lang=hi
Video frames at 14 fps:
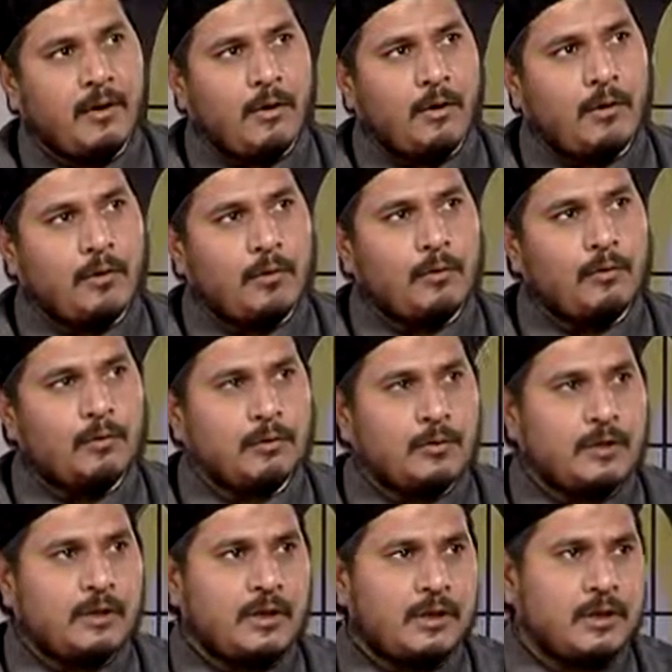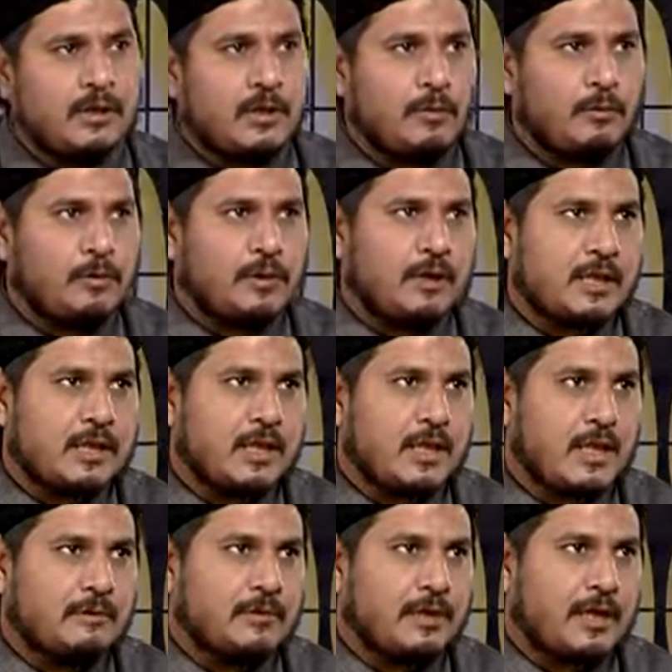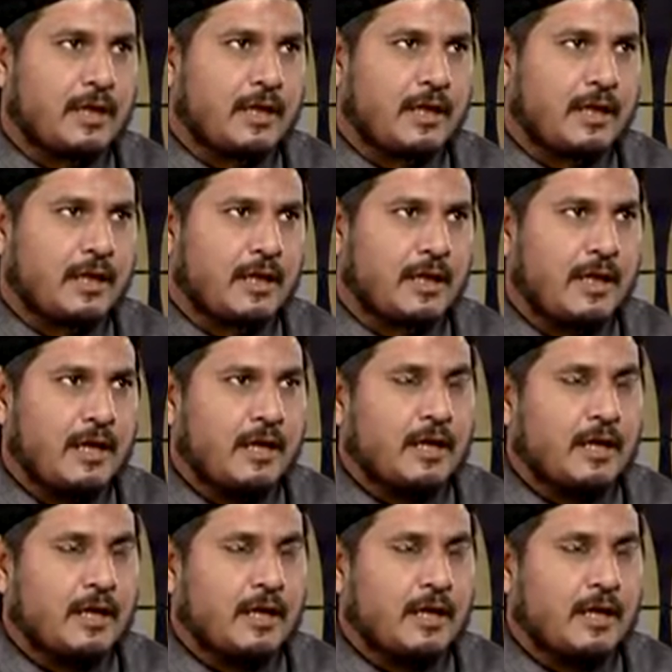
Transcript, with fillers: और लोग उसको इसलिए सैल्यूट या सलाम कर रहे हैं